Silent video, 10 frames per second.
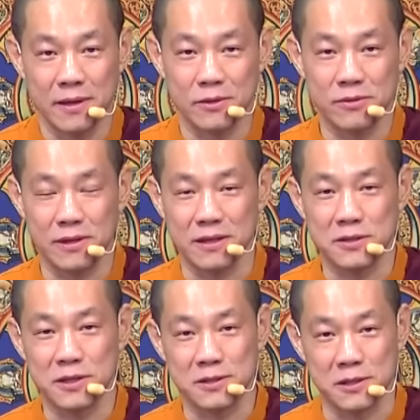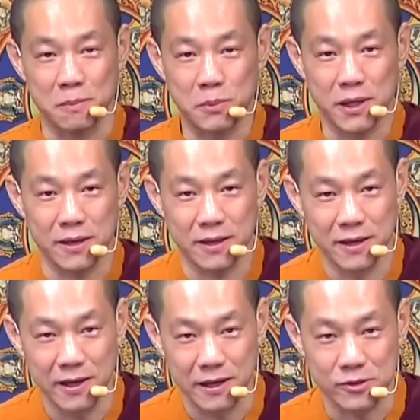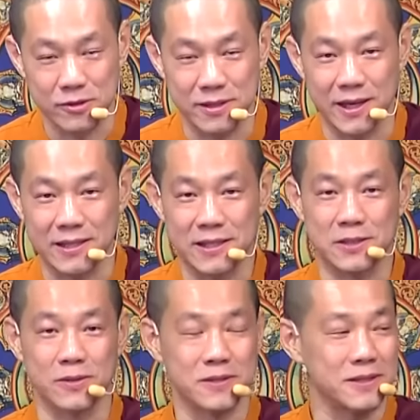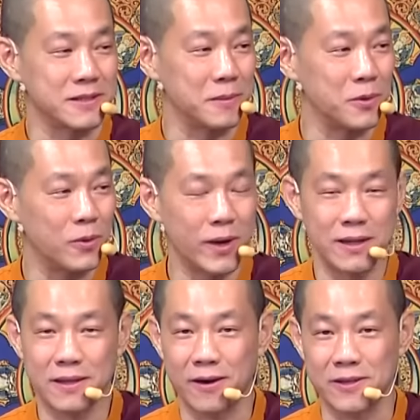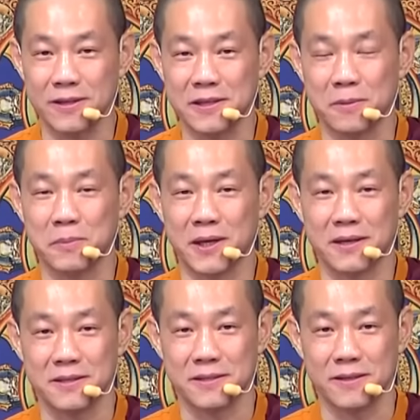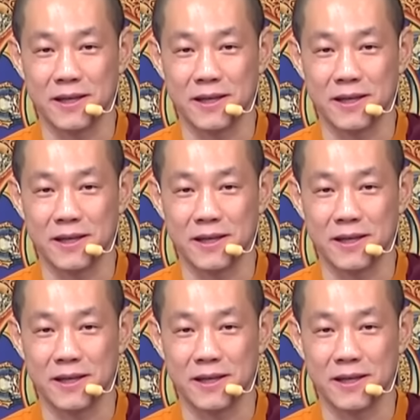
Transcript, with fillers: 要去点色情片，要去点这种邪魔歪道的那种片的时候，